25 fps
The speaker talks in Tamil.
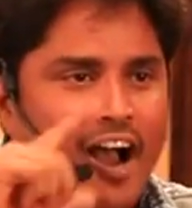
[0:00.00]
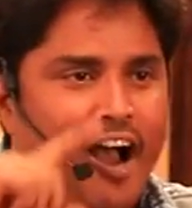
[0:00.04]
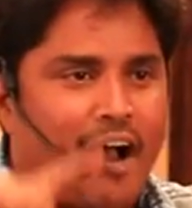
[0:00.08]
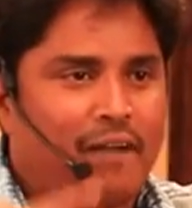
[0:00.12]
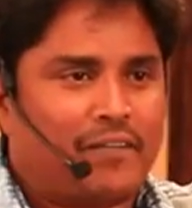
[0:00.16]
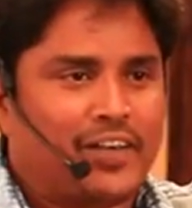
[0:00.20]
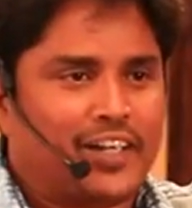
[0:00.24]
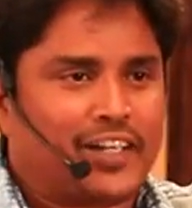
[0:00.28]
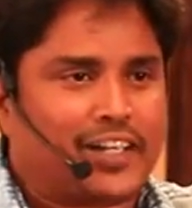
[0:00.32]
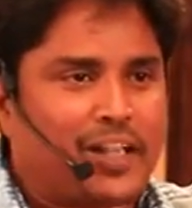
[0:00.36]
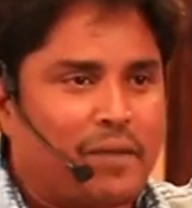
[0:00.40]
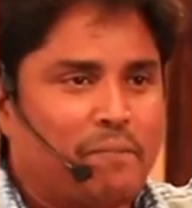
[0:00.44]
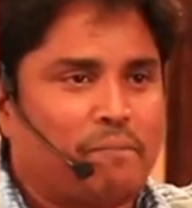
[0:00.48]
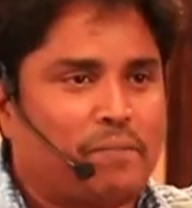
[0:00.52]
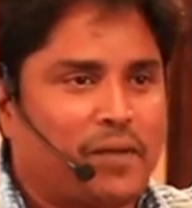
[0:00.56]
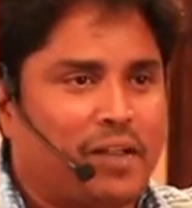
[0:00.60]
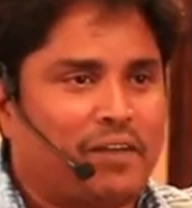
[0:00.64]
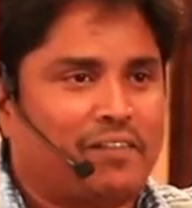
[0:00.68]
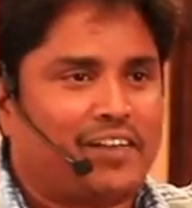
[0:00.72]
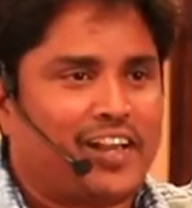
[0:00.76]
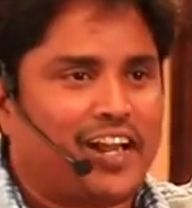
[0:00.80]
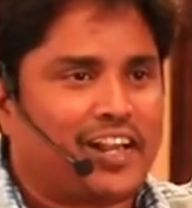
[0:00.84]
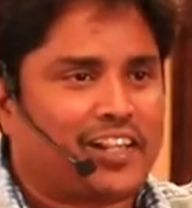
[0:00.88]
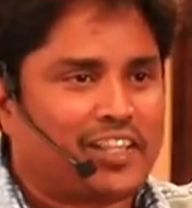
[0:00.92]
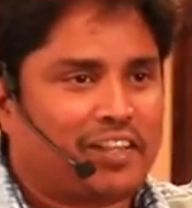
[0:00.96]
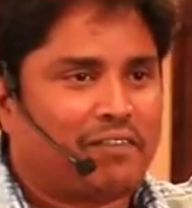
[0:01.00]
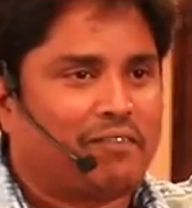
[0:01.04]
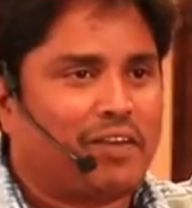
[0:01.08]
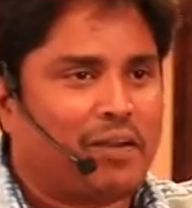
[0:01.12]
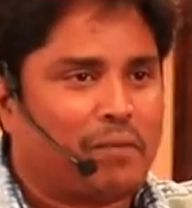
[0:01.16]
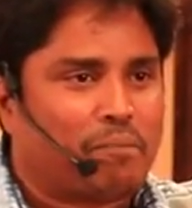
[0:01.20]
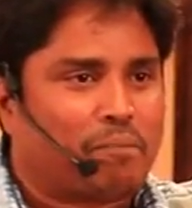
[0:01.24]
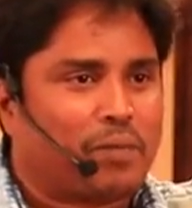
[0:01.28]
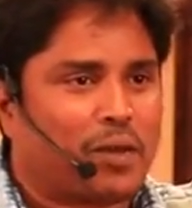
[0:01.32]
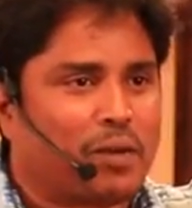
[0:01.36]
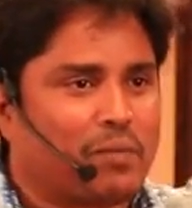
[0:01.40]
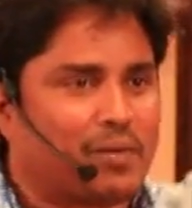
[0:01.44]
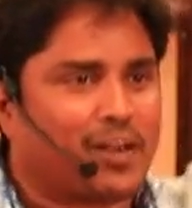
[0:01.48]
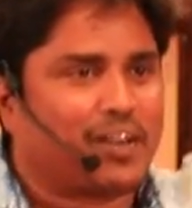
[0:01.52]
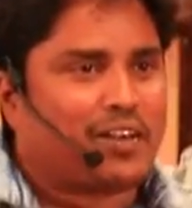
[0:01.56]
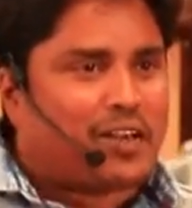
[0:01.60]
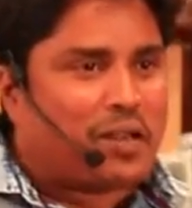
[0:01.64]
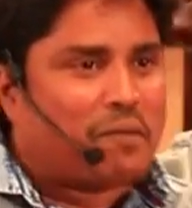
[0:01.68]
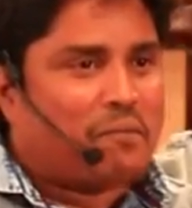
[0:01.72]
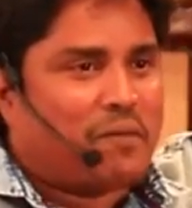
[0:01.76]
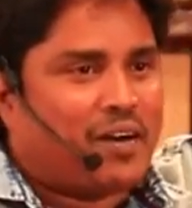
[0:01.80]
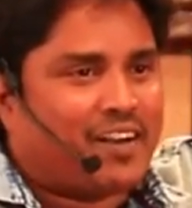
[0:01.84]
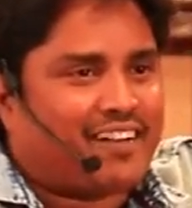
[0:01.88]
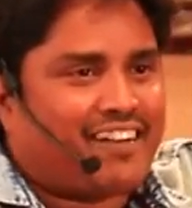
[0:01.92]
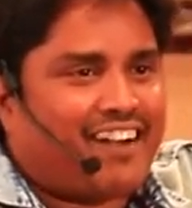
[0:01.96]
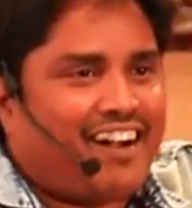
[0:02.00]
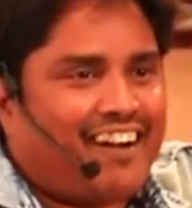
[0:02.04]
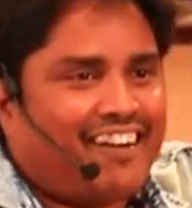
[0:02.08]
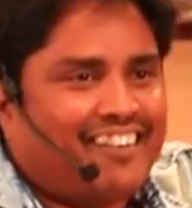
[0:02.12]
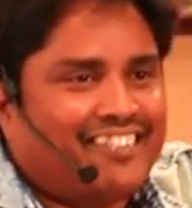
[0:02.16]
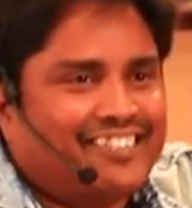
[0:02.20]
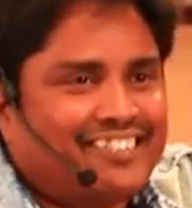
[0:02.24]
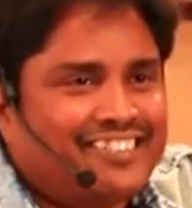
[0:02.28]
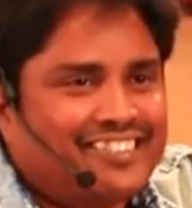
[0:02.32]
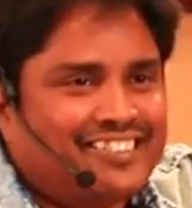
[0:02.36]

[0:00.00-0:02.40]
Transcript: அவன் டெம்பரவரியாக இருந்தவன் பெர்மனண்ட்டாக மாறுறான்